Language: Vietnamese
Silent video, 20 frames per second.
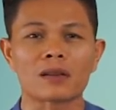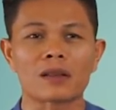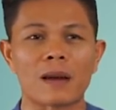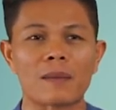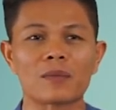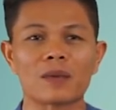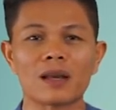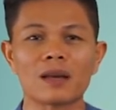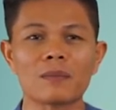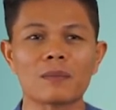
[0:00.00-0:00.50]

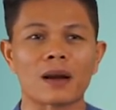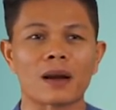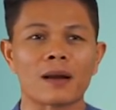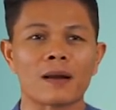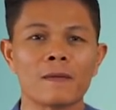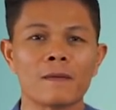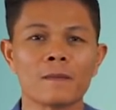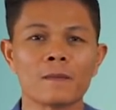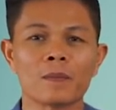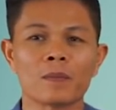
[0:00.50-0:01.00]
Thậm chí mà
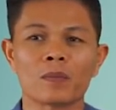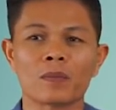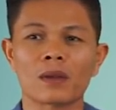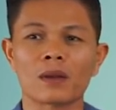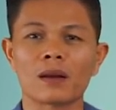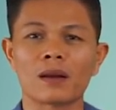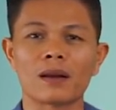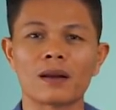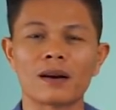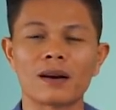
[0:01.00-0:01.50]

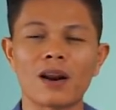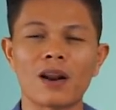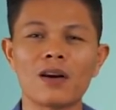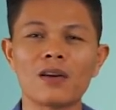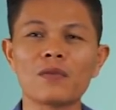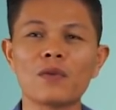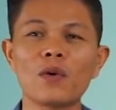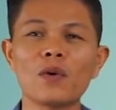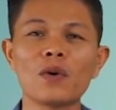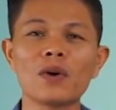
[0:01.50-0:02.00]

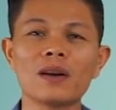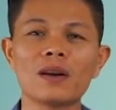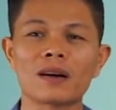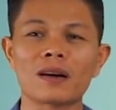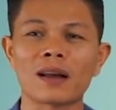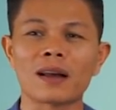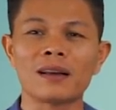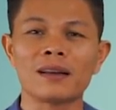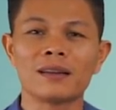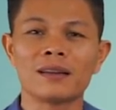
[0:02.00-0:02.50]
nói vui
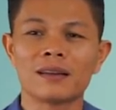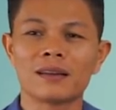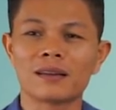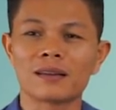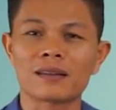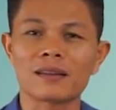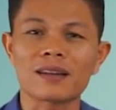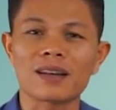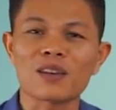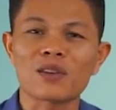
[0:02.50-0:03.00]
là
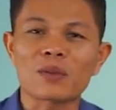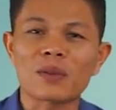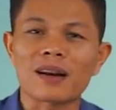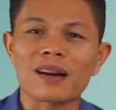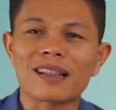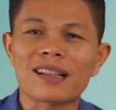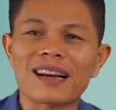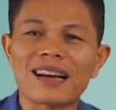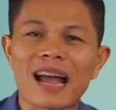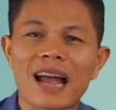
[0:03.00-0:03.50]
trước khi chúng ta
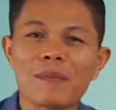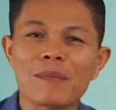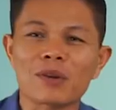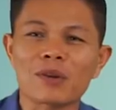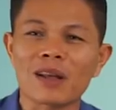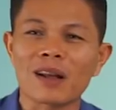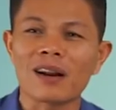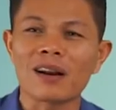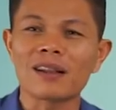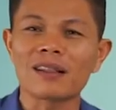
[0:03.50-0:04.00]
đi tán gái mà
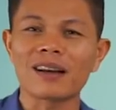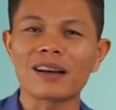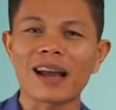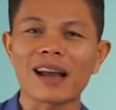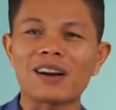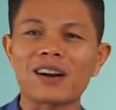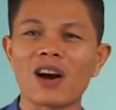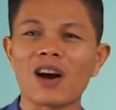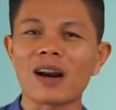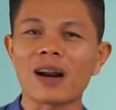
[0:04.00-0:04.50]
chúng ta nói đi tán
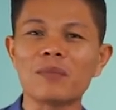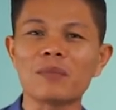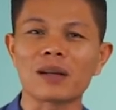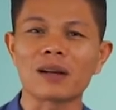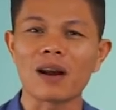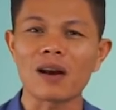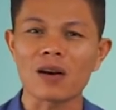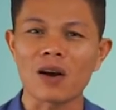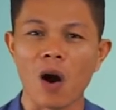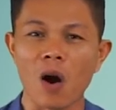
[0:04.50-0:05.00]
gái nó khó lắm thì
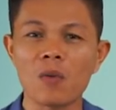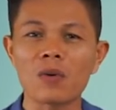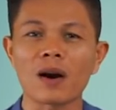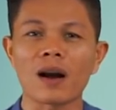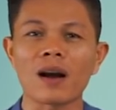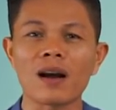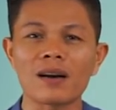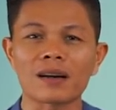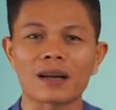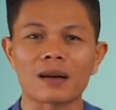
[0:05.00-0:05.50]
nó cũng
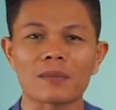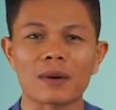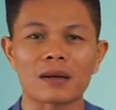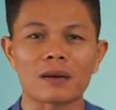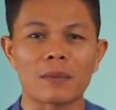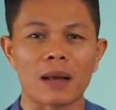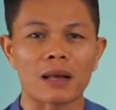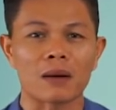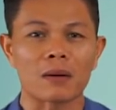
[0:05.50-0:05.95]
khó. Các bạn